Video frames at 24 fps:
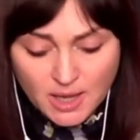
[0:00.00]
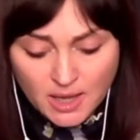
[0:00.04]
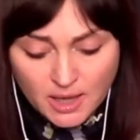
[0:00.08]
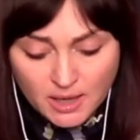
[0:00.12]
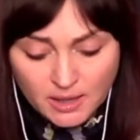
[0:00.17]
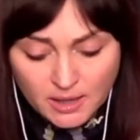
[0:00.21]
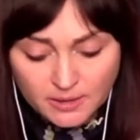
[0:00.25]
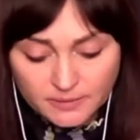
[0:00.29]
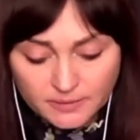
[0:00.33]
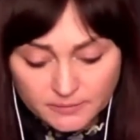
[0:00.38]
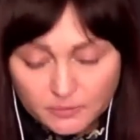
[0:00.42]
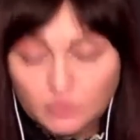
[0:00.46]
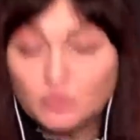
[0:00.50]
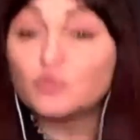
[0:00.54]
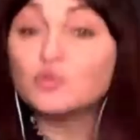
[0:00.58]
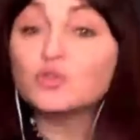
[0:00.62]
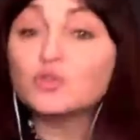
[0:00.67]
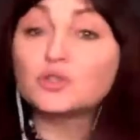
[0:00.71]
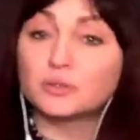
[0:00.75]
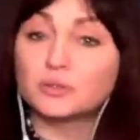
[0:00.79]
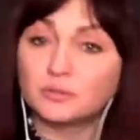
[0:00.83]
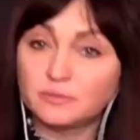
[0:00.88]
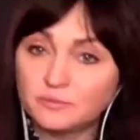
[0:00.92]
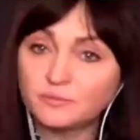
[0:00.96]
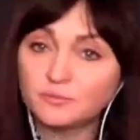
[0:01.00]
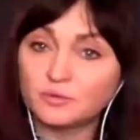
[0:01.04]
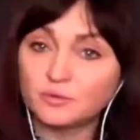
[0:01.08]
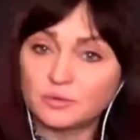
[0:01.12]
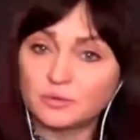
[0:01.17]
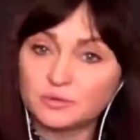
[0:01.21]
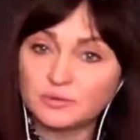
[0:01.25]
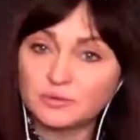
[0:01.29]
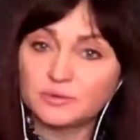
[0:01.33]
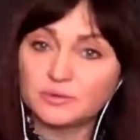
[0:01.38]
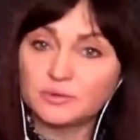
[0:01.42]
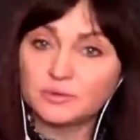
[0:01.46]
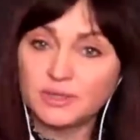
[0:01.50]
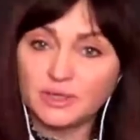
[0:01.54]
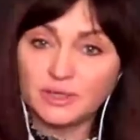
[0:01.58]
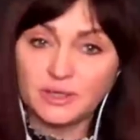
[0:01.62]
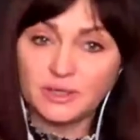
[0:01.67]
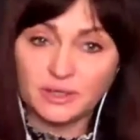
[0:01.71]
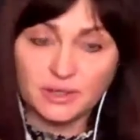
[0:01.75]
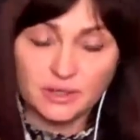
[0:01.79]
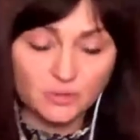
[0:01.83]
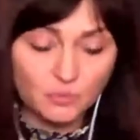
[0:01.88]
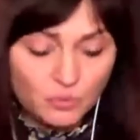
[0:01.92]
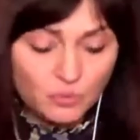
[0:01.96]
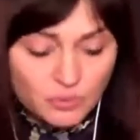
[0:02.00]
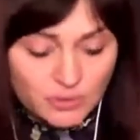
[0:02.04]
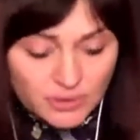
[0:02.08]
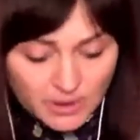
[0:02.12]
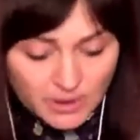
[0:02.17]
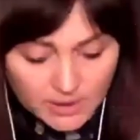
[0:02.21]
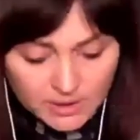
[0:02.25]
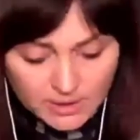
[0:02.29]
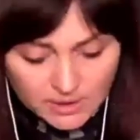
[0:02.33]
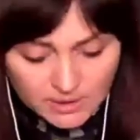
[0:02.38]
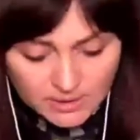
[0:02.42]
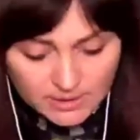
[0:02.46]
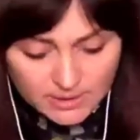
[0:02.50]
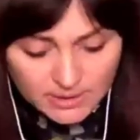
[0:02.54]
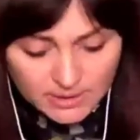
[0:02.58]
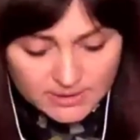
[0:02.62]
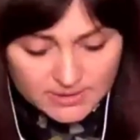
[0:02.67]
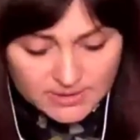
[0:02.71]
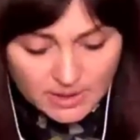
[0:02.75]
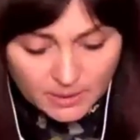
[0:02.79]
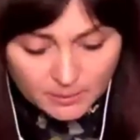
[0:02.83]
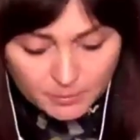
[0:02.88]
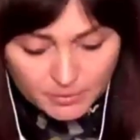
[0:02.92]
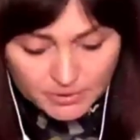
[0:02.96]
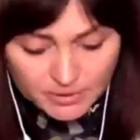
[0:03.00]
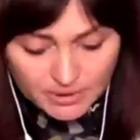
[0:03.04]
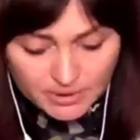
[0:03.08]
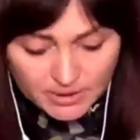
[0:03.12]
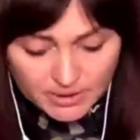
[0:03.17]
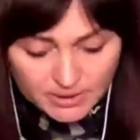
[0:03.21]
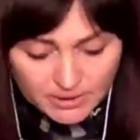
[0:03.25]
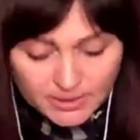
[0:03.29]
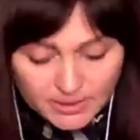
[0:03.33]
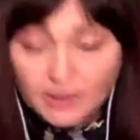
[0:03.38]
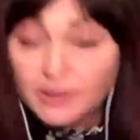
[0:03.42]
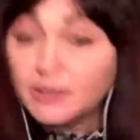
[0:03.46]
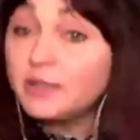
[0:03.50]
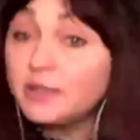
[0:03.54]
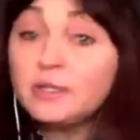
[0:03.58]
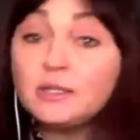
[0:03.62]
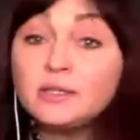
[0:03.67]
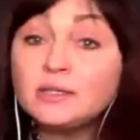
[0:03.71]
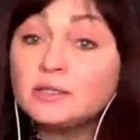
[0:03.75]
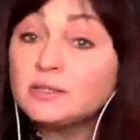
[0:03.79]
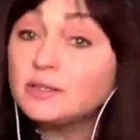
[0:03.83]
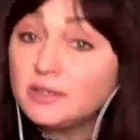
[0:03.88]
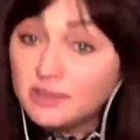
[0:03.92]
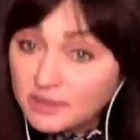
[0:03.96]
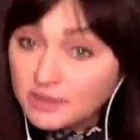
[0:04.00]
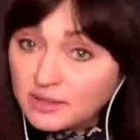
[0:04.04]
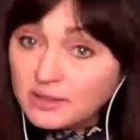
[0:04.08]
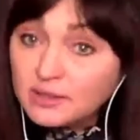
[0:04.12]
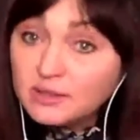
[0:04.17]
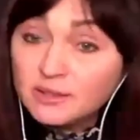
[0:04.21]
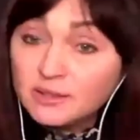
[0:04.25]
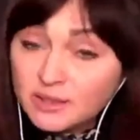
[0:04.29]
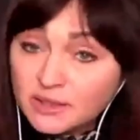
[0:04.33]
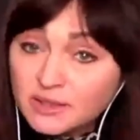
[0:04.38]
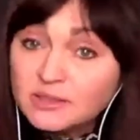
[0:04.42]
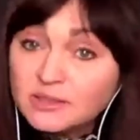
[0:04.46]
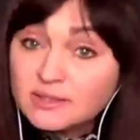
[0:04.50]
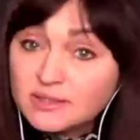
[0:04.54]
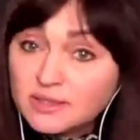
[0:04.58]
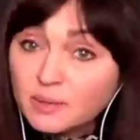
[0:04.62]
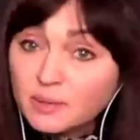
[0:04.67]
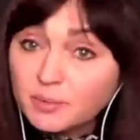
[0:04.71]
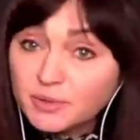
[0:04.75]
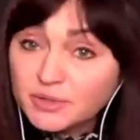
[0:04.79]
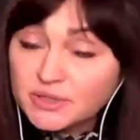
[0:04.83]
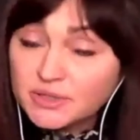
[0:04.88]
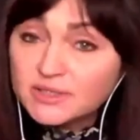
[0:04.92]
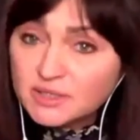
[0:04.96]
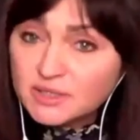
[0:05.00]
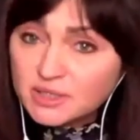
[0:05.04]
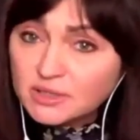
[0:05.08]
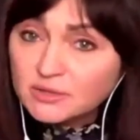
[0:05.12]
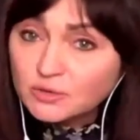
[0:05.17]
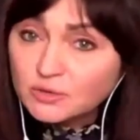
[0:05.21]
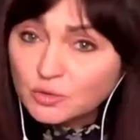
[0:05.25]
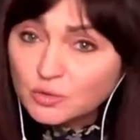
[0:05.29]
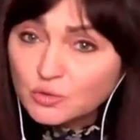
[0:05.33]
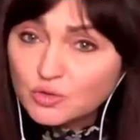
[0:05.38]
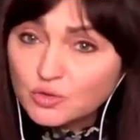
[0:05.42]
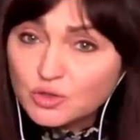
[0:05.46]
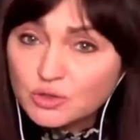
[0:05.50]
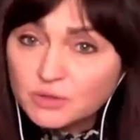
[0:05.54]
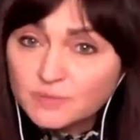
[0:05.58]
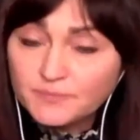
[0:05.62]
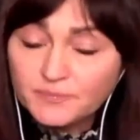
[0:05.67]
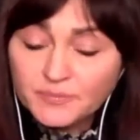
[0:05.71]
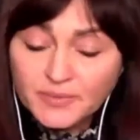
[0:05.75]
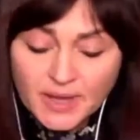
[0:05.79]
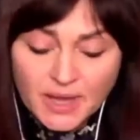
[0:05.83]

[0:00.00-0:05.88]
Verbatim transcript: Э, тоже да. вот, и для региона, и для Запада, и для, и, не, и, и для незападных стран тоже.